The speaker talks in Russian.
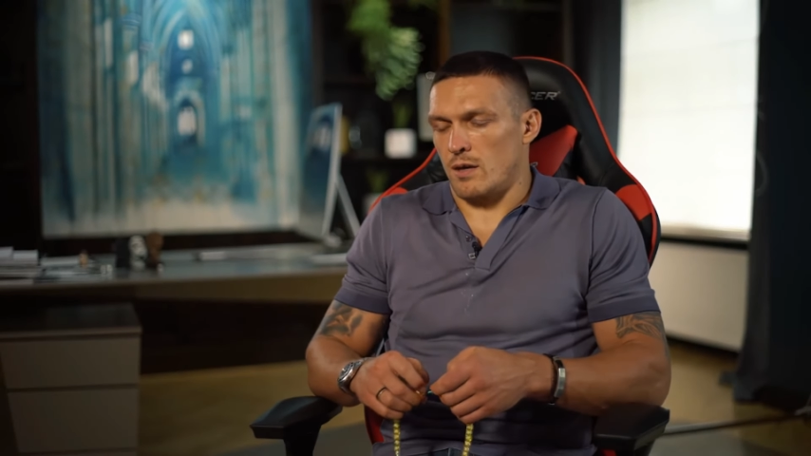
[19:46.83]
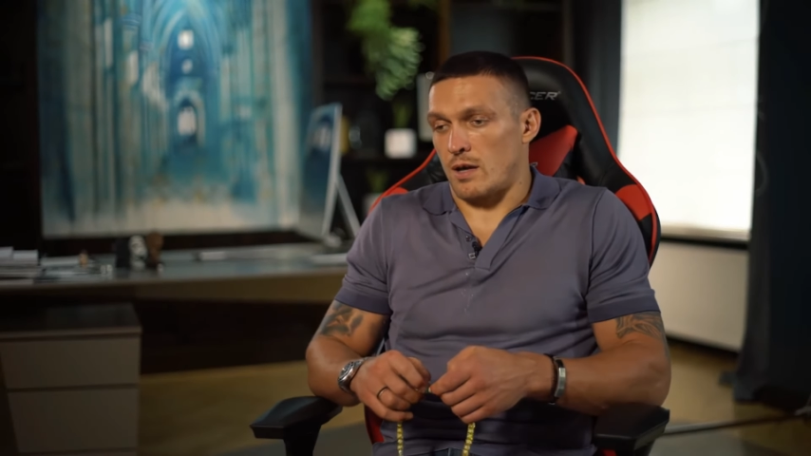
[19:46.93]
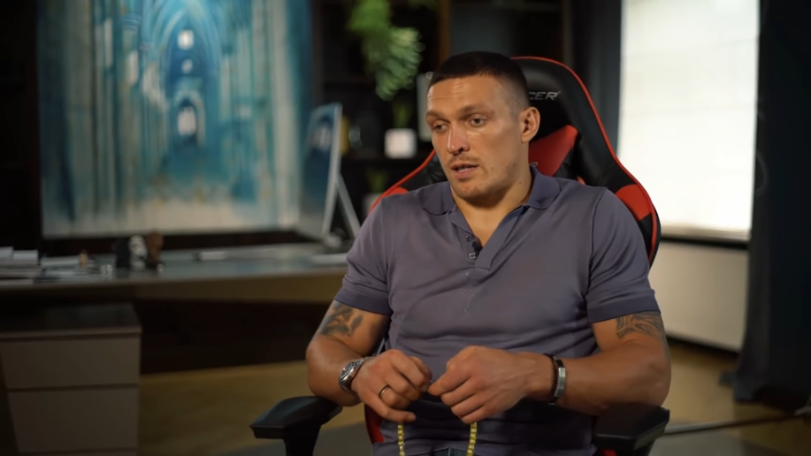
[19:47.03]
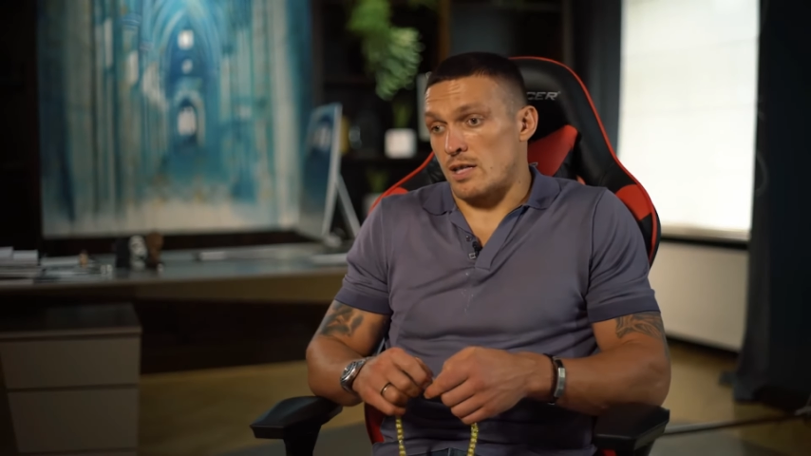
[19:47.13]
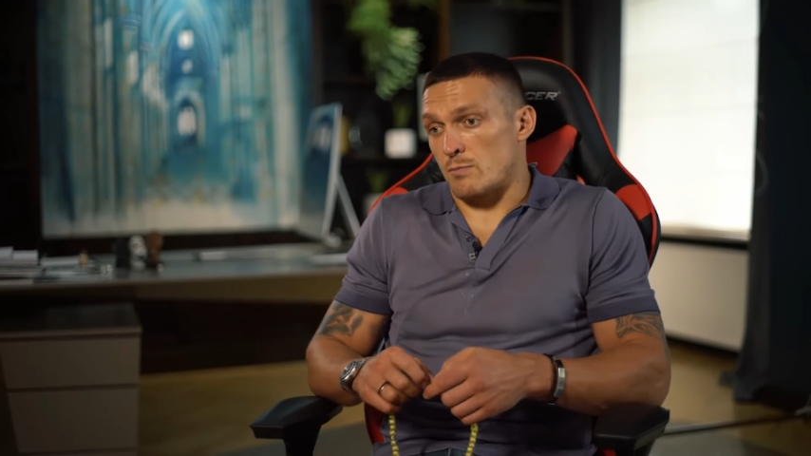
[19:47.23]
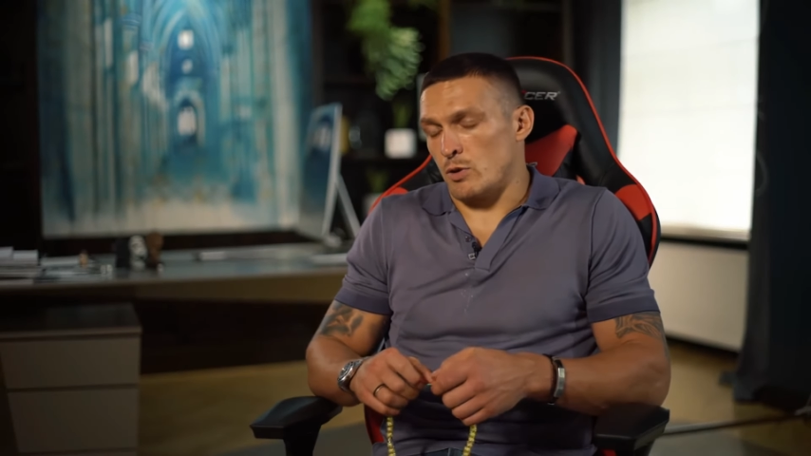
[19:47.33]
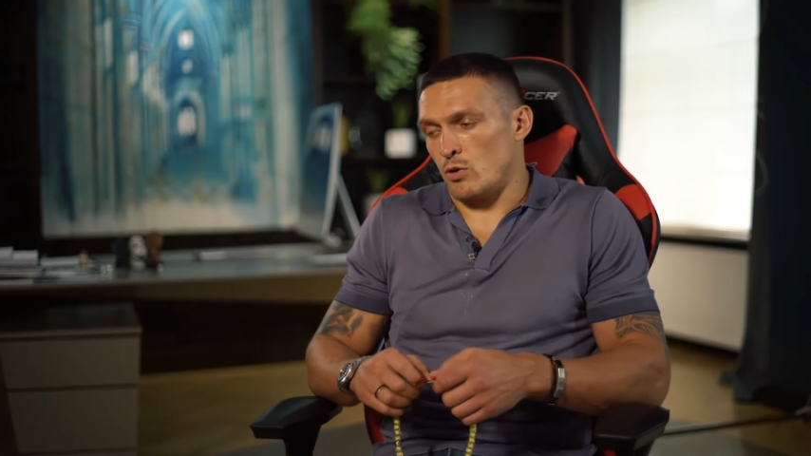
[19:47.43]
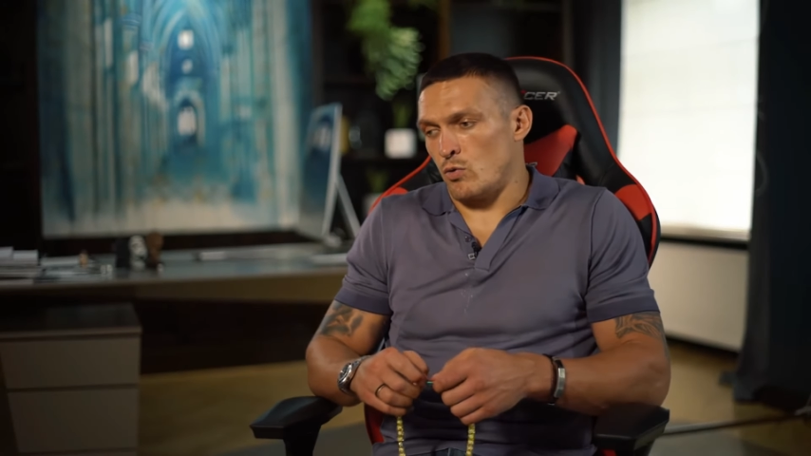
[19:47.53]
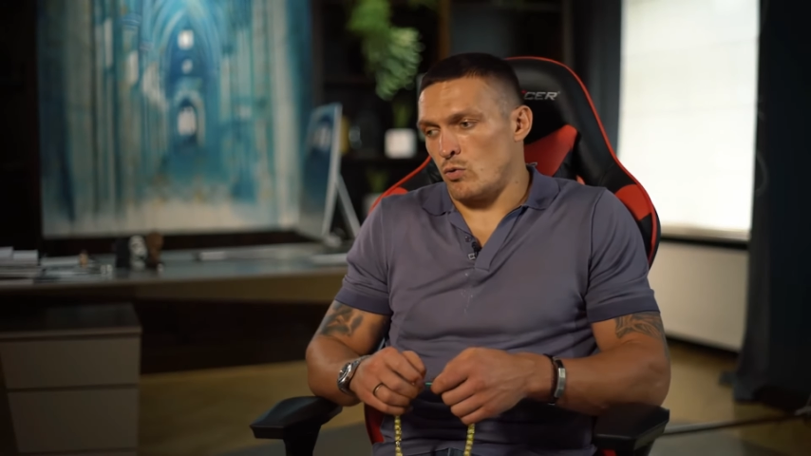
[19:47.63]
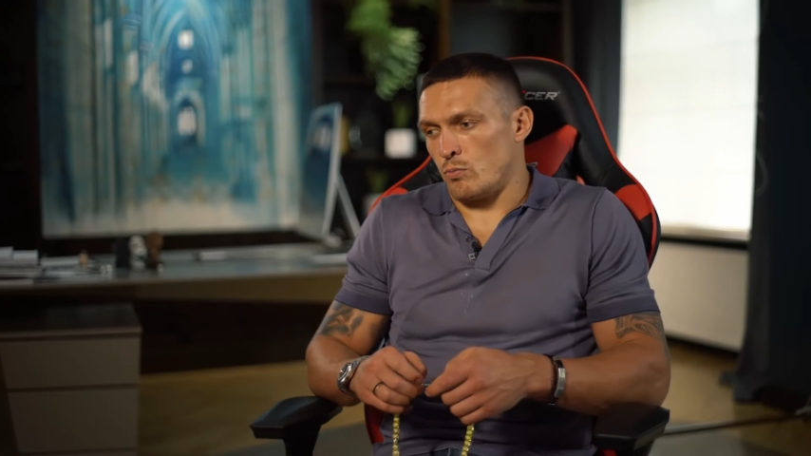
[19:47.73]
И когда я
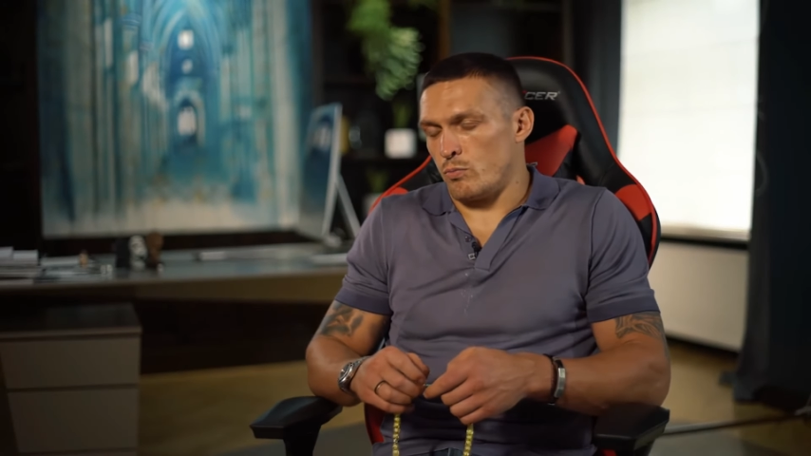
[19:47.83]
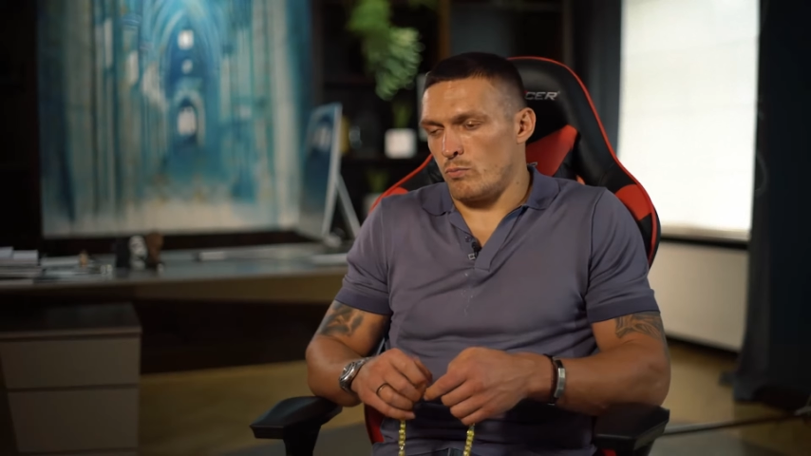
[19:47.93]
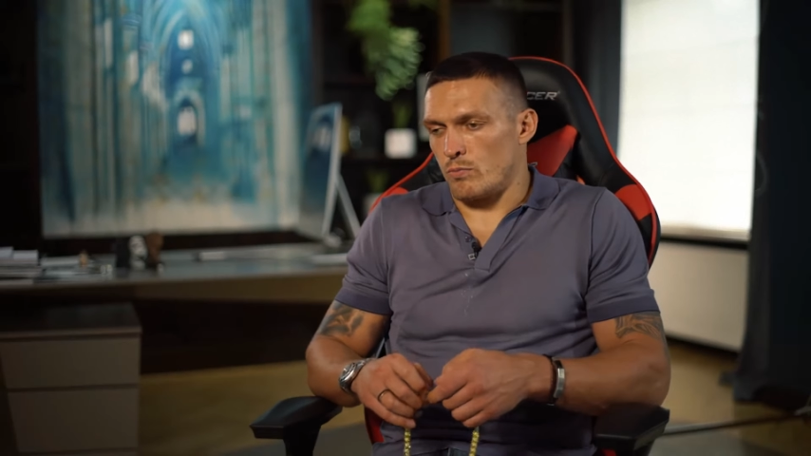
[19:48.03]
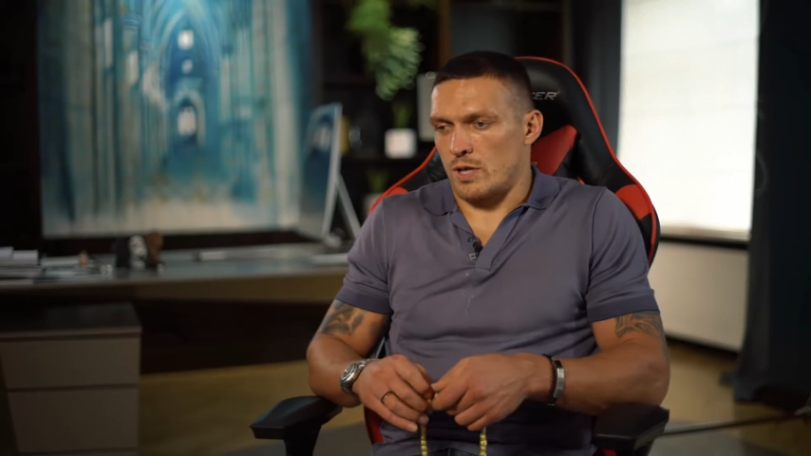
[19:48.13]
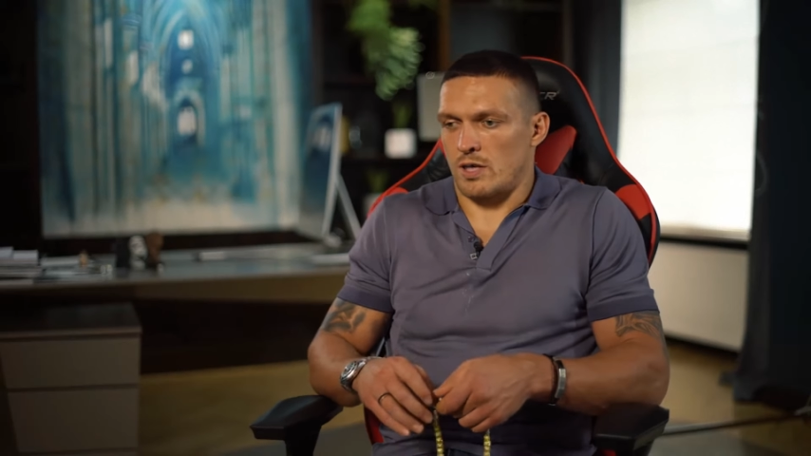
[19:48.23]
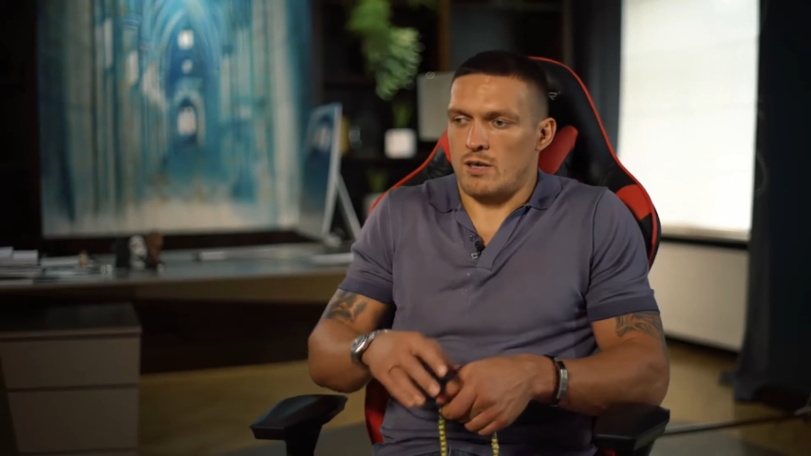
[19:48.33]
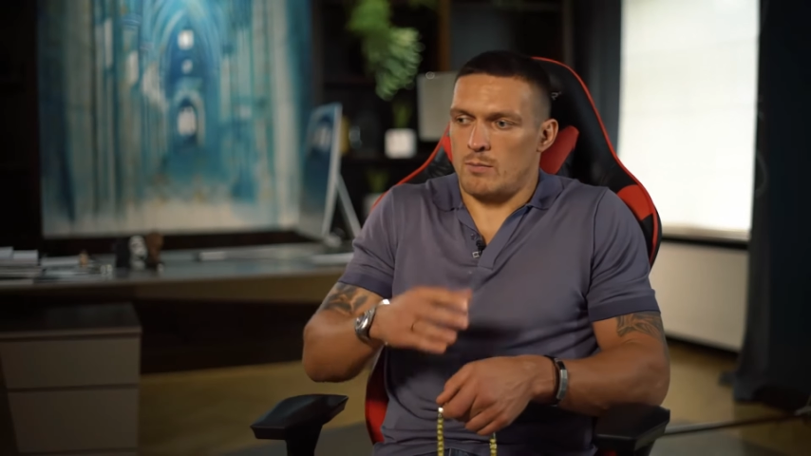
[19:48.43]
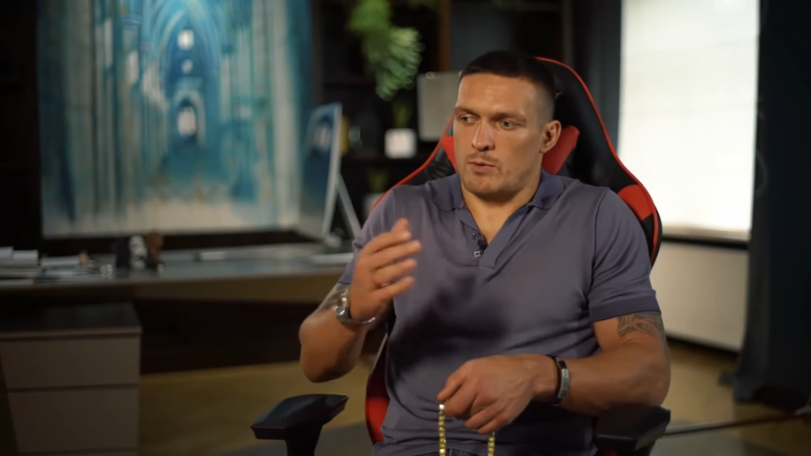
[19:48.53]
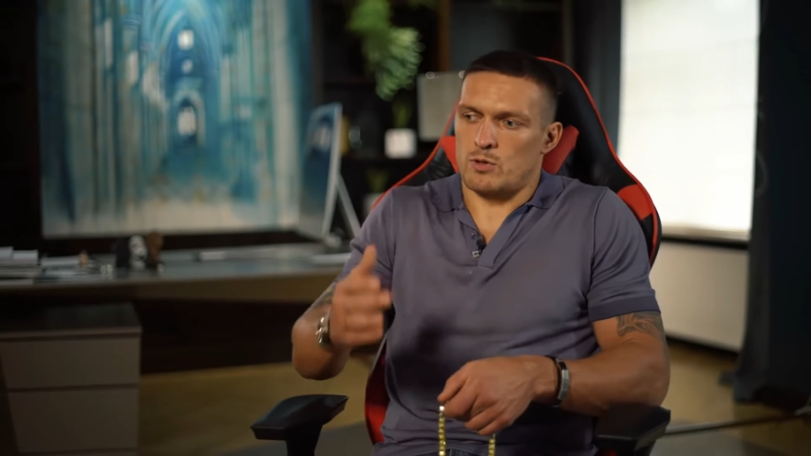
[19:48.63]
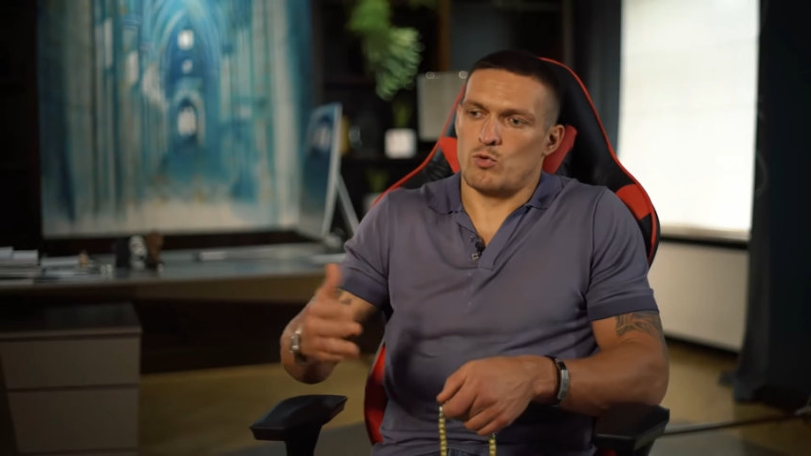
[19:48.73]
смотрю,
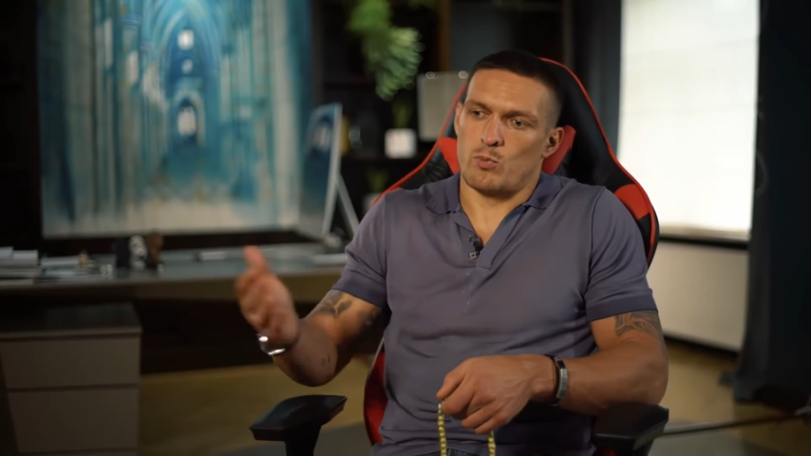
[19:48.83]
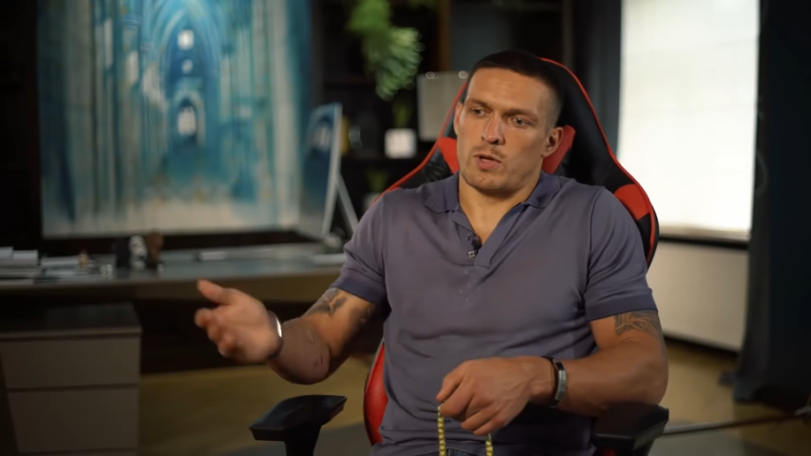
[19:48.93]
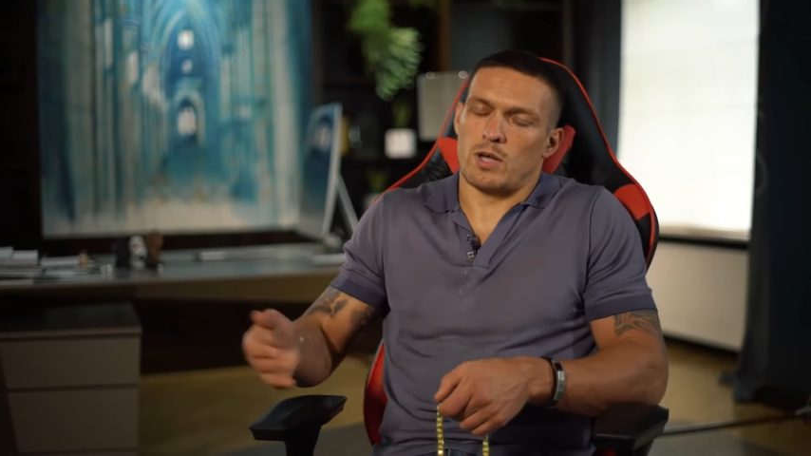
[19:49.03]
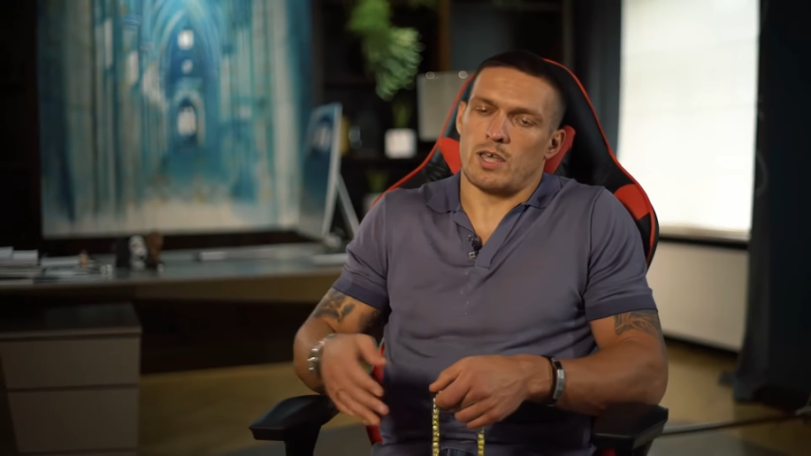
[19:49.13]
какие поступки,